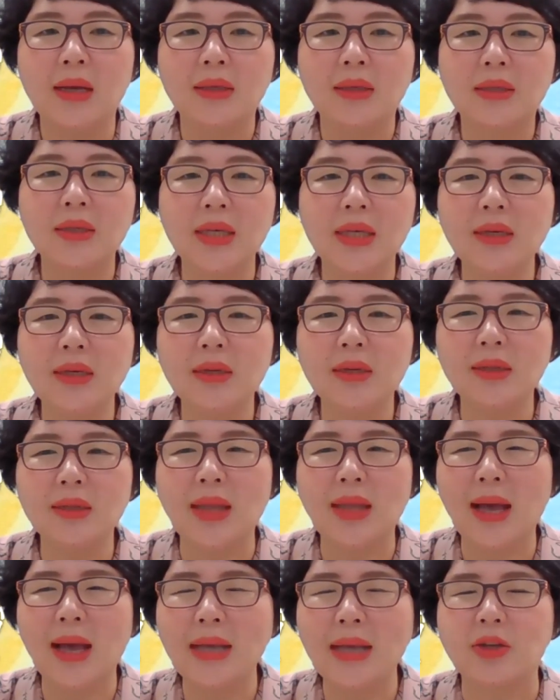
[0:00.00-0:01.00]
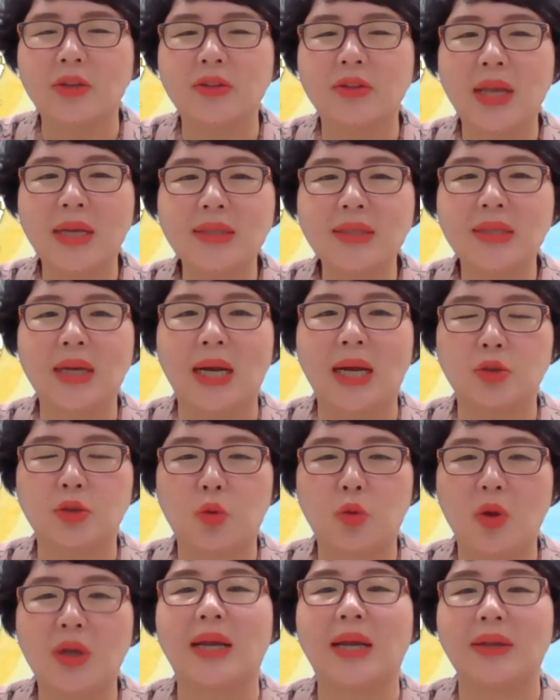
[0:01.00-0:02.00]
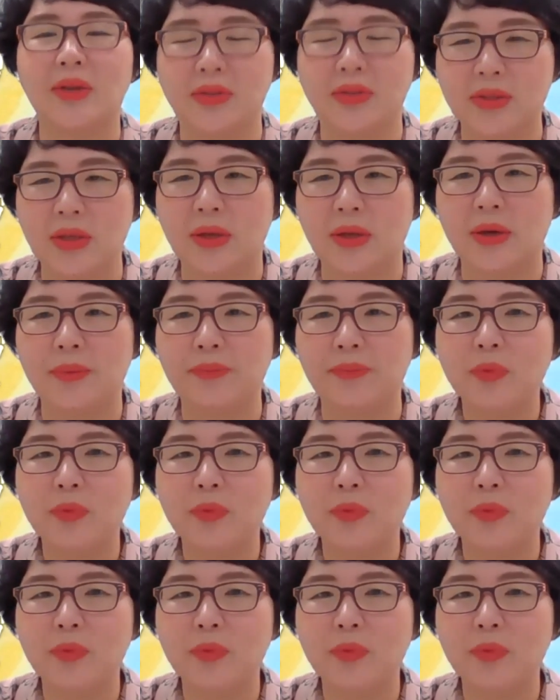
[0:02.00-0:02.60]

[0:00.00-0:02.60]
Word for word: 그 인근을 다 전단지를 가지고 돌아다녔어요.